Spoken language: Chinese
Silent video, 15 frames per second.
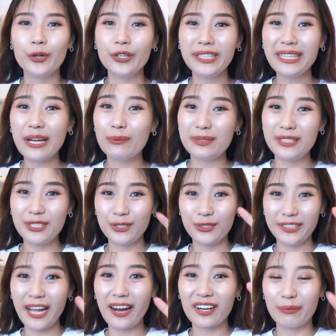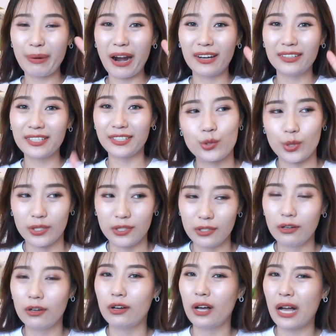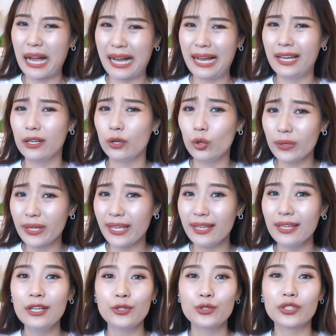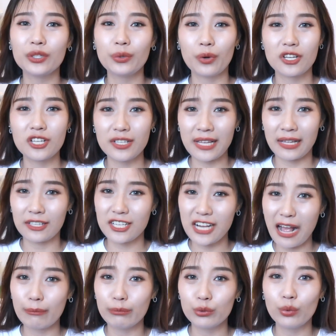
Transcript: OK，那我们进入第二个 part，觉得还 OK，就跟我设想的差不